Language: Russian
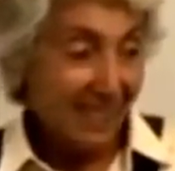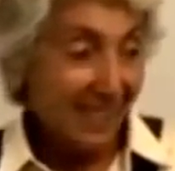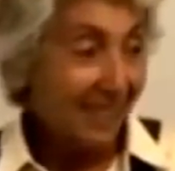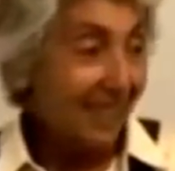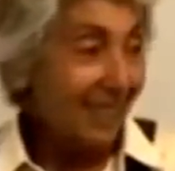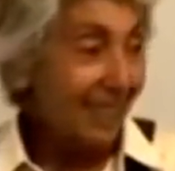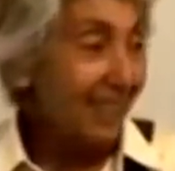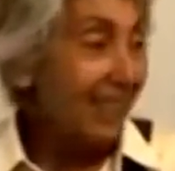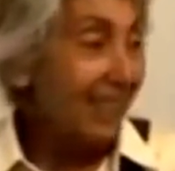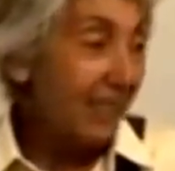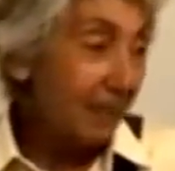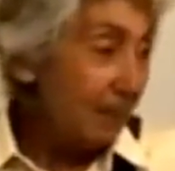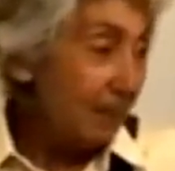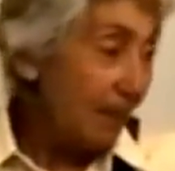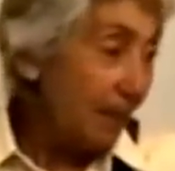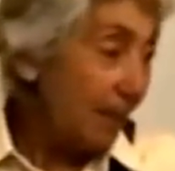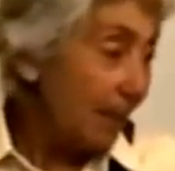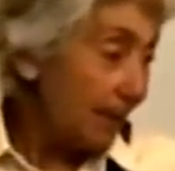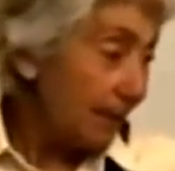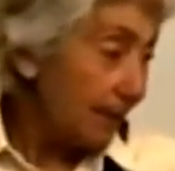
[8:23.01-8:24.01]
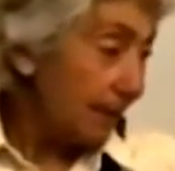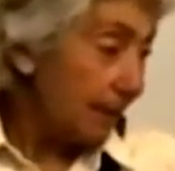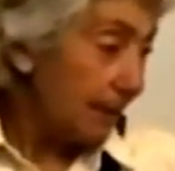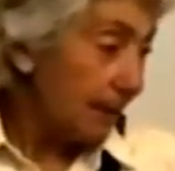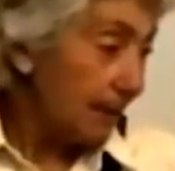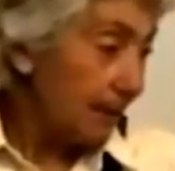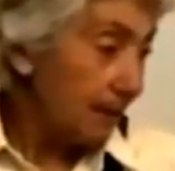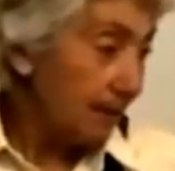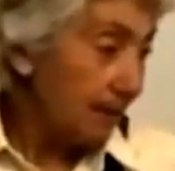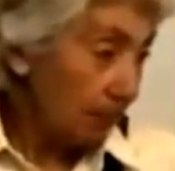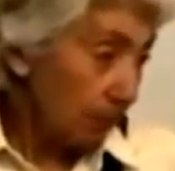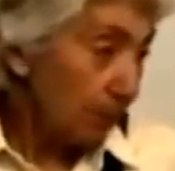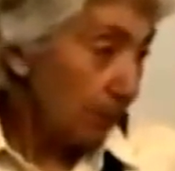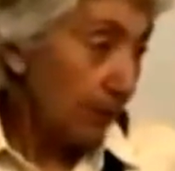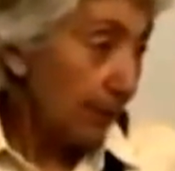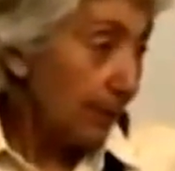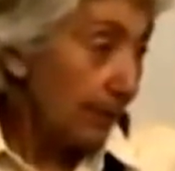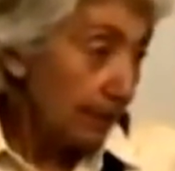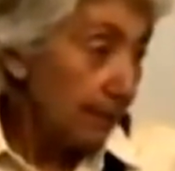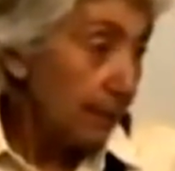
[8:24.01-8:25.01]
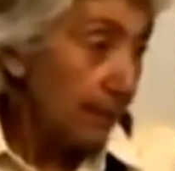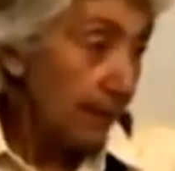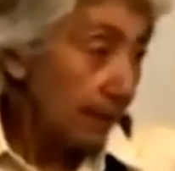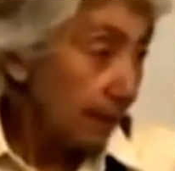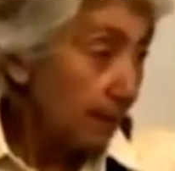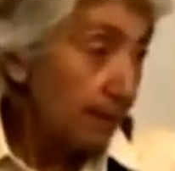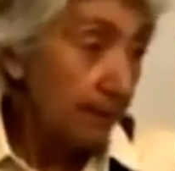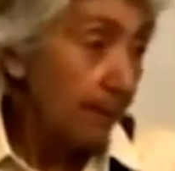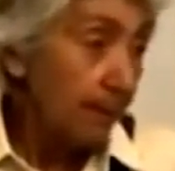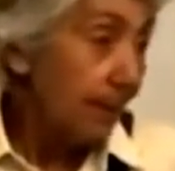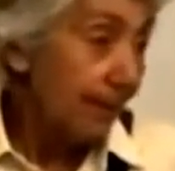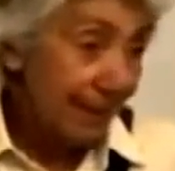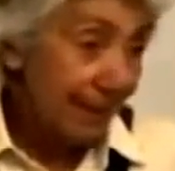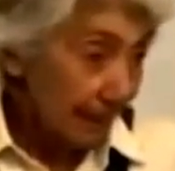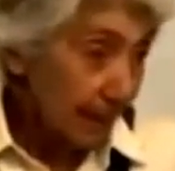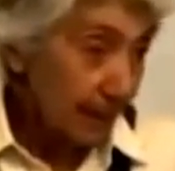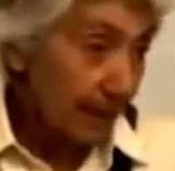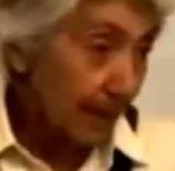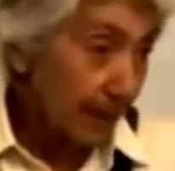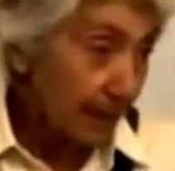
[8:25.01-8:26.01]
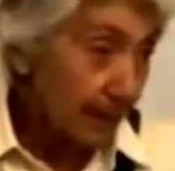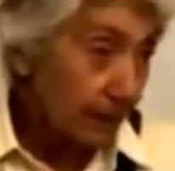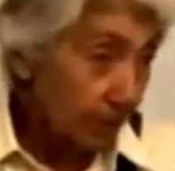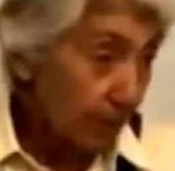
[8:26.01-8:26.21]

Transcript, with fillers: Это элементарно, да? Ну, если бы это было не так,